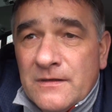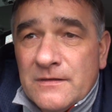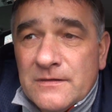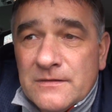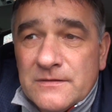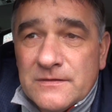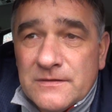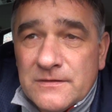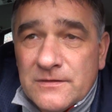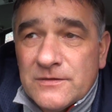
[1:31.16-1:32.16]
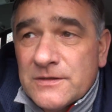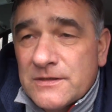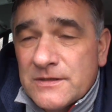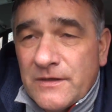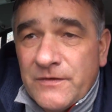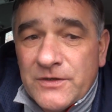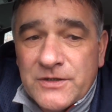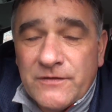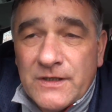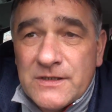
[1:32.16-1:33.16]
E, no, za
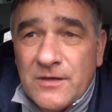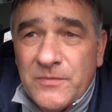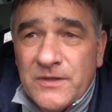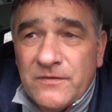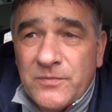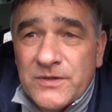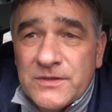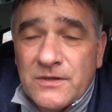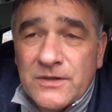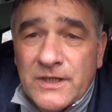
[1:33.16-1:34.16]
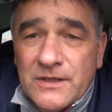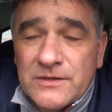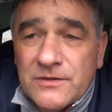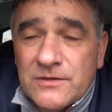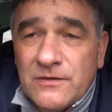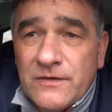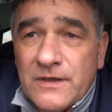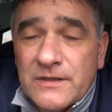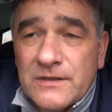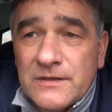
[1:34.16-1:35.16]
chwileczkę wracamy, w poniedziałek jakaś odnowa,
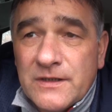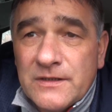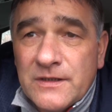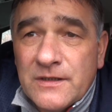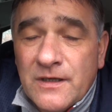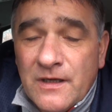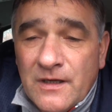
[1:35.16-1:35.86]
lekki trening.